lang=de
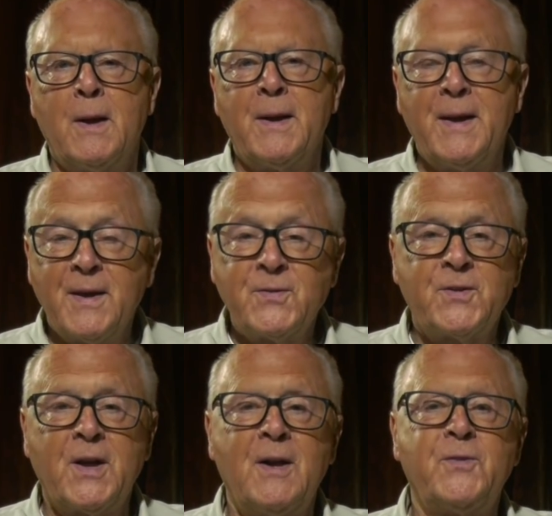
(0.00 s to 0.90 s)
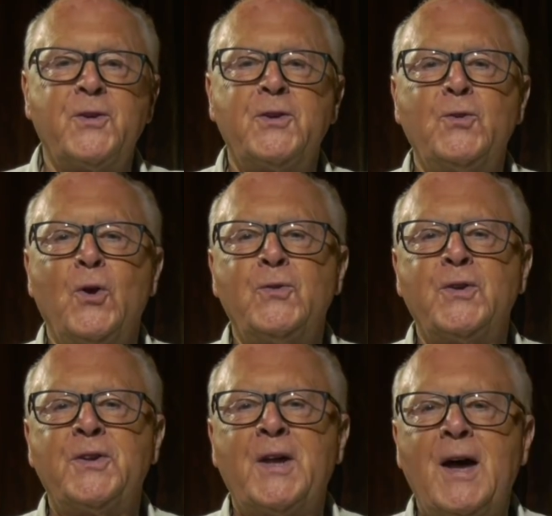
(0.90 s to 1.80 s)
Erst als ich
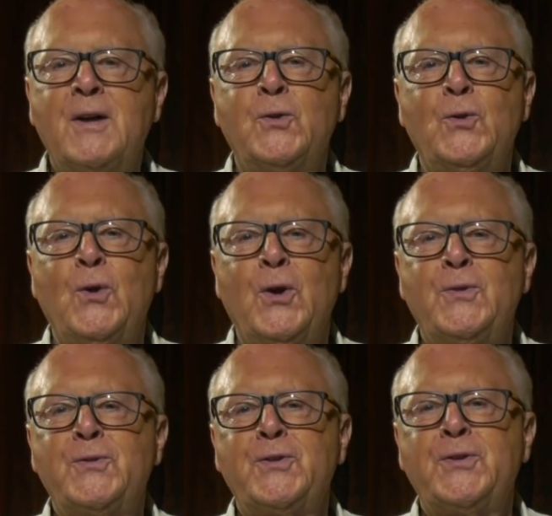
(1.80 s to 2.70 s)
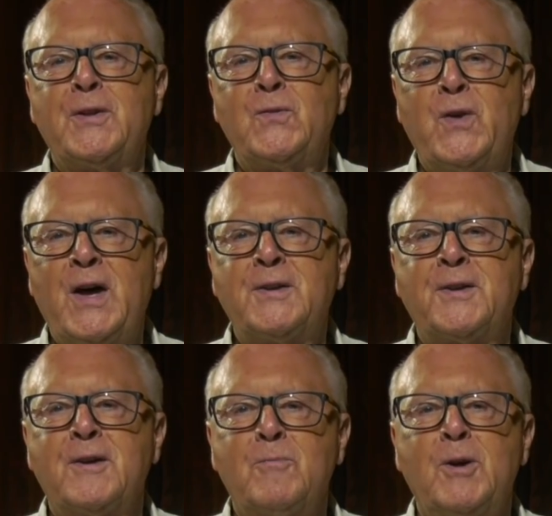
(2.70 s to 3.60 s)
1998 den
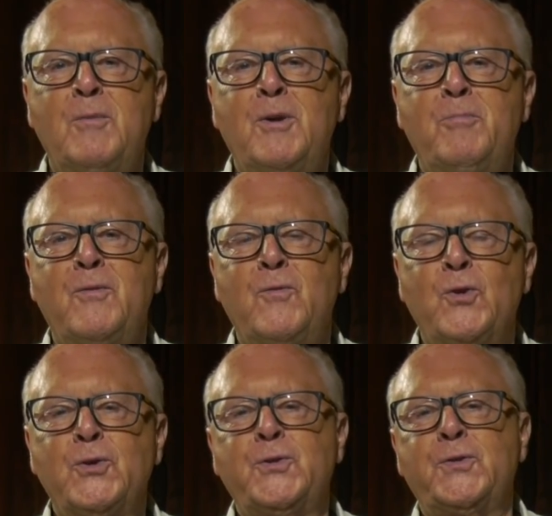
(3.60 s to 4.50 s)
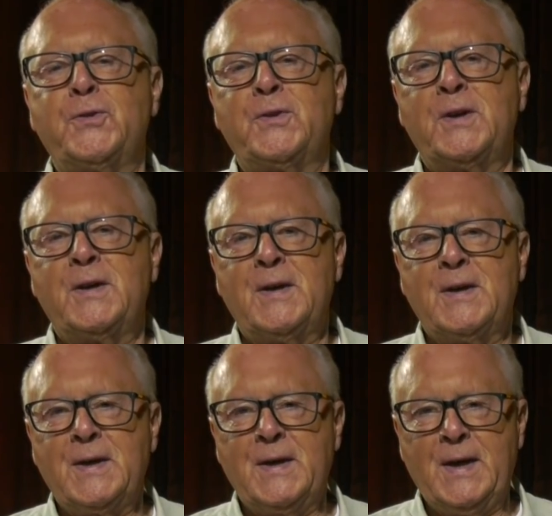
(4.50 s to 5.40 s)
Vater im Himmel bewusst
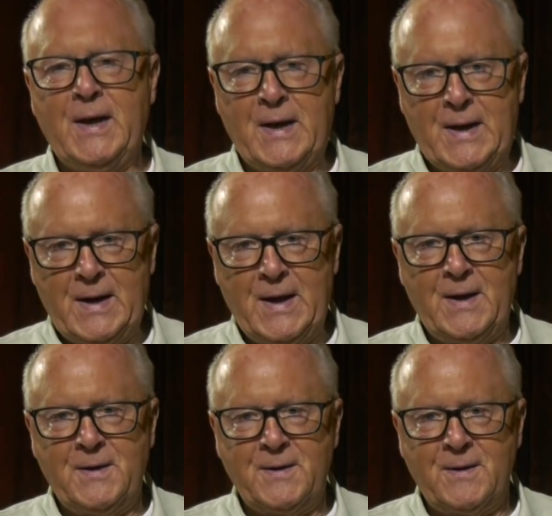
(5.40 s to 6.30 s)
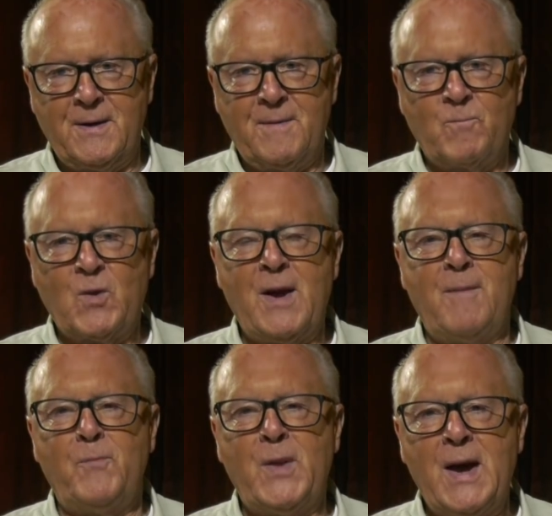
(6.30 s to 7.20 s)
kennenlernte,
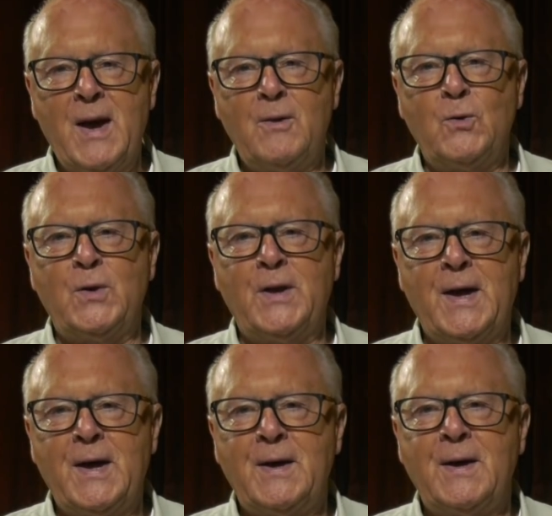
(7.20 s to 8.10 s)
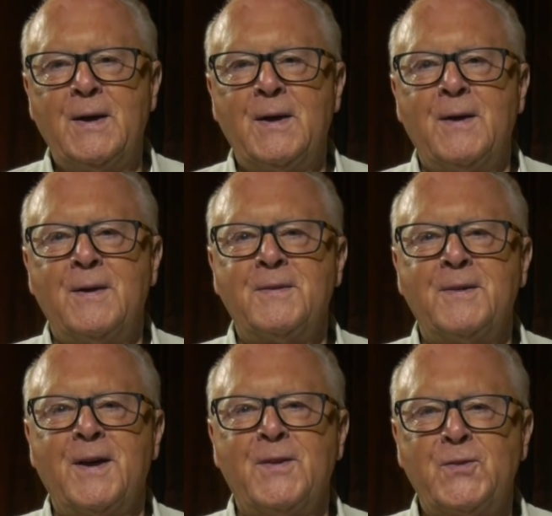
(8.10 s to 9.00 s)
kam nach und nach
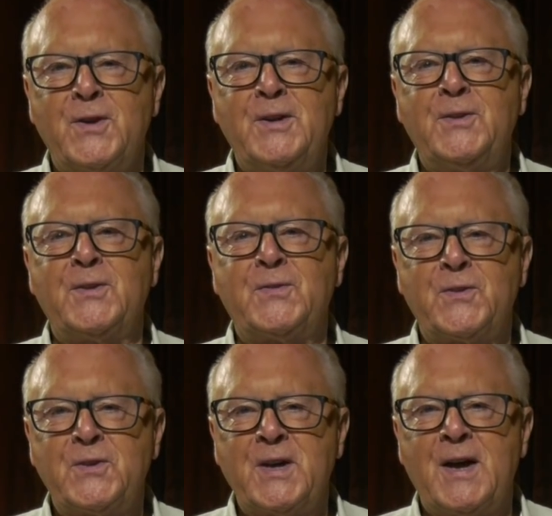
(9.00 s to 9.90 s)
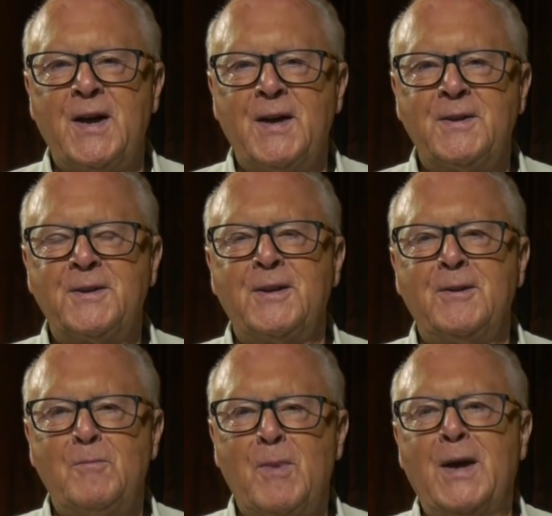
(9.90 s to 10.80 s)
die ersehnte Sicherheit
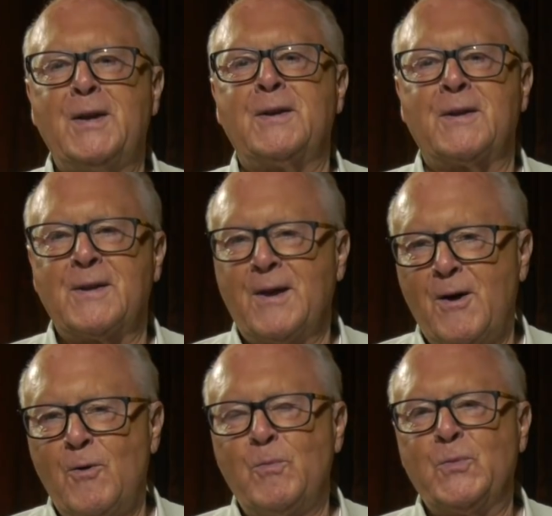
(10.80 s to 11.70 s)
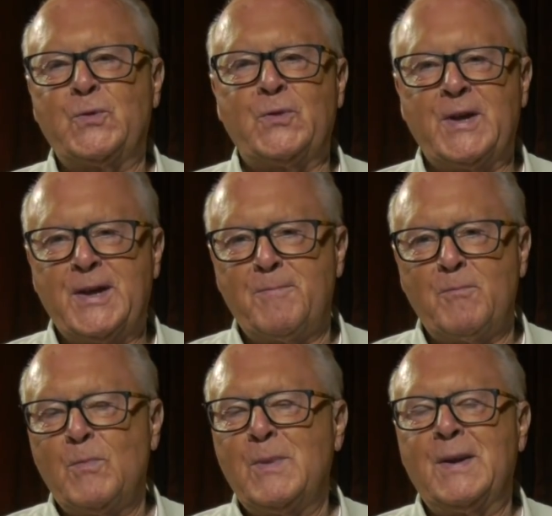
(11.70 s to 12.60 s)
in mein
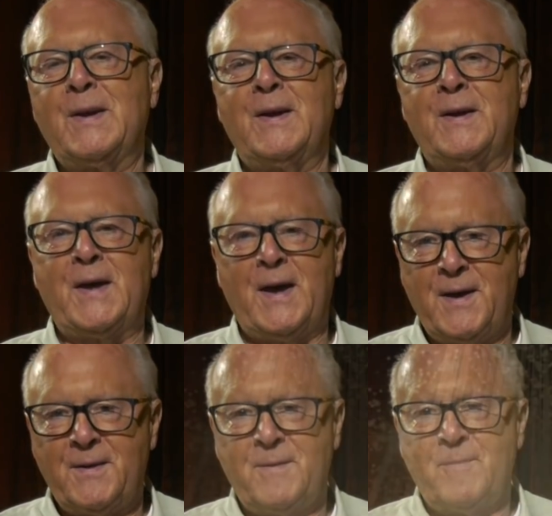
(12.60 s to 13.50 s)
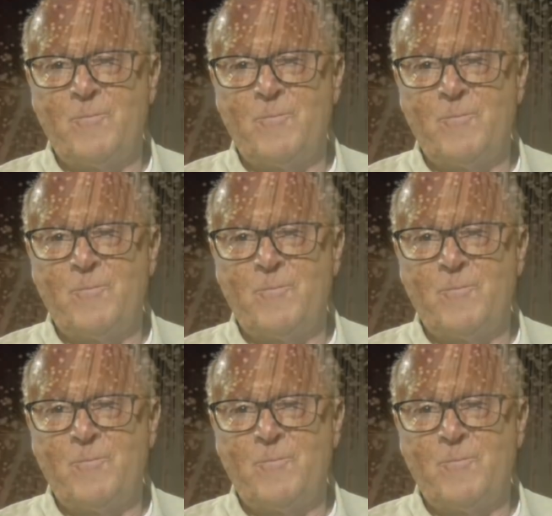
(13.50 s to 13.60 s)
Glaubensleben hinein.